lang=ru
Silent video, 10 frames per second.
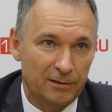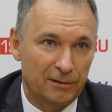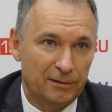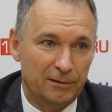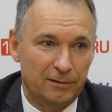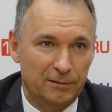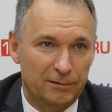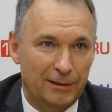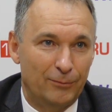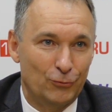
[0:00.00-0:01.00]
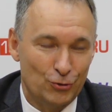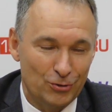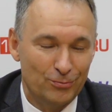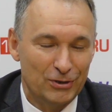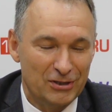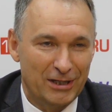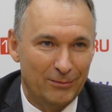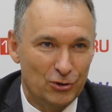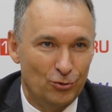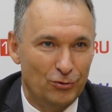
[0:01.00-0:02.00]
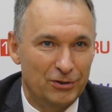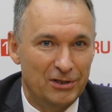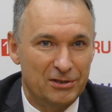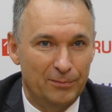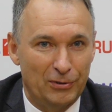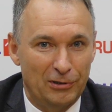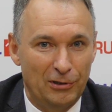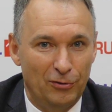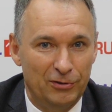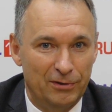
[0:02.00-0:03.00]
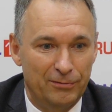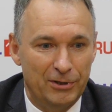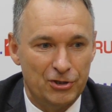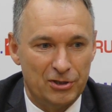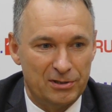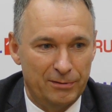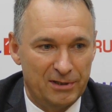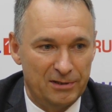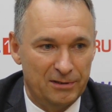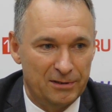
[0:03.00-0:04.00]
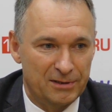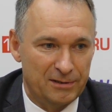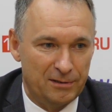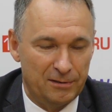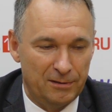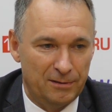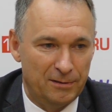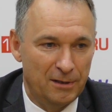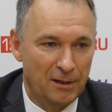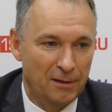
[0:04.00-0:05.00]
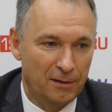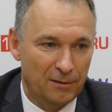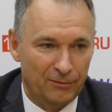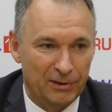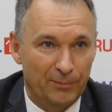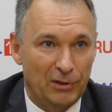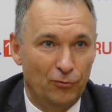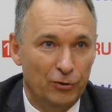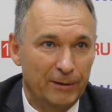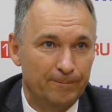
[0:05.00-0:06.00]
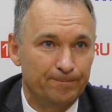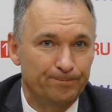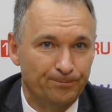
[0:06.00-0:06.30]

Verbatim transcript: А, там тоже мы знаем, что есть определенные вещи, связанные с а, водопроводом